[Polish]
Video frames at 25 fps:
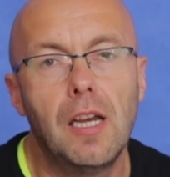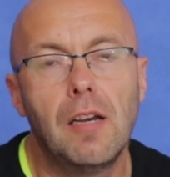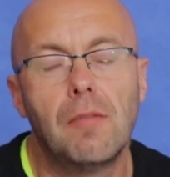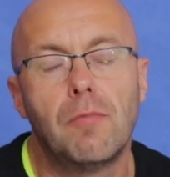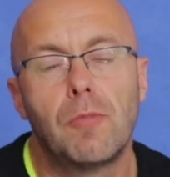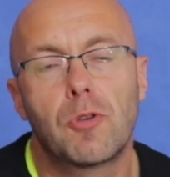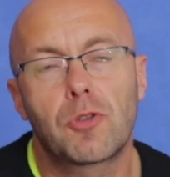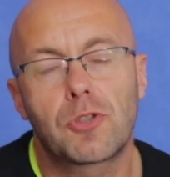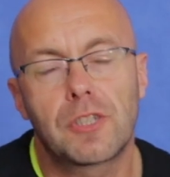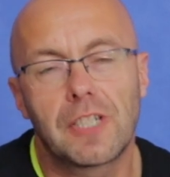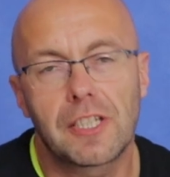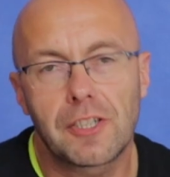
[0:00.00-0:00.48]

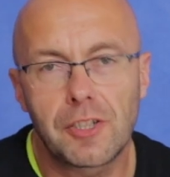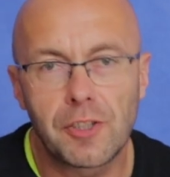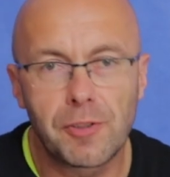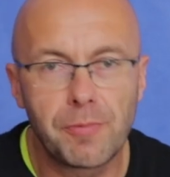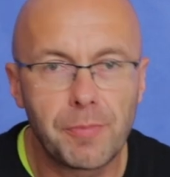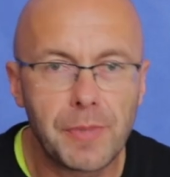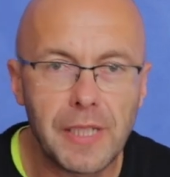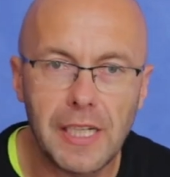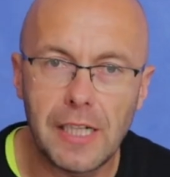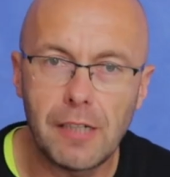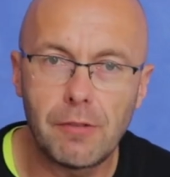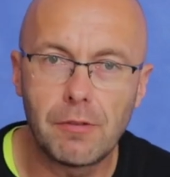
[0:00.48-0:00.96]
Można
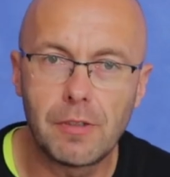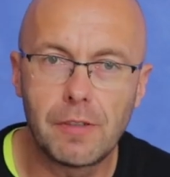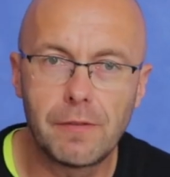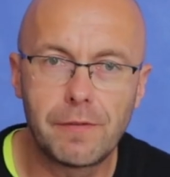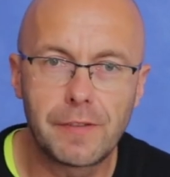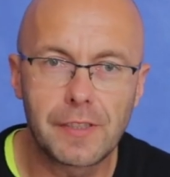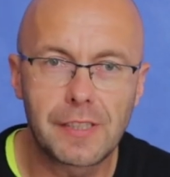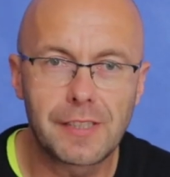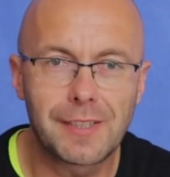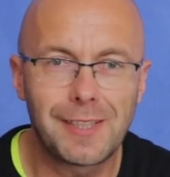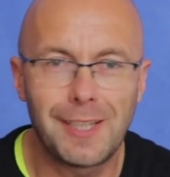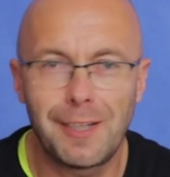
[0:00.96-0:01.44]
śmiało
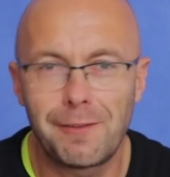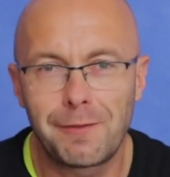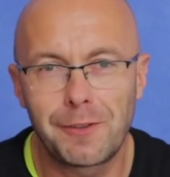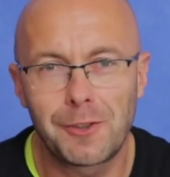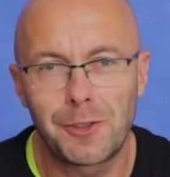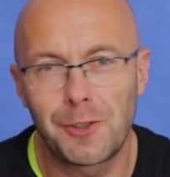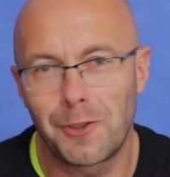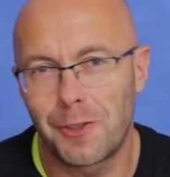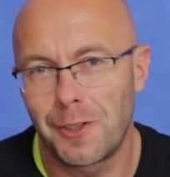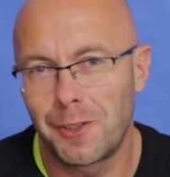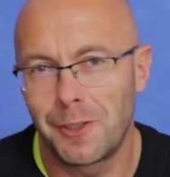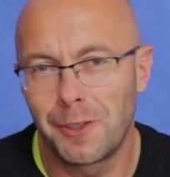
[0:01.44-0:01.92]

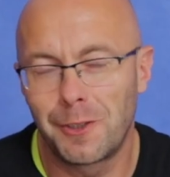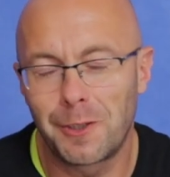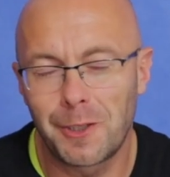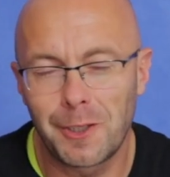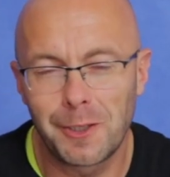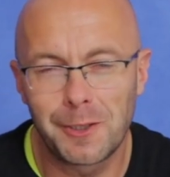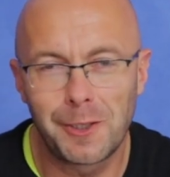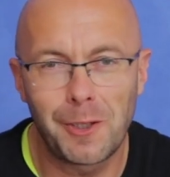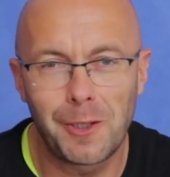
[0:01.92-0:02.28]
wystawić, jeżeli tylko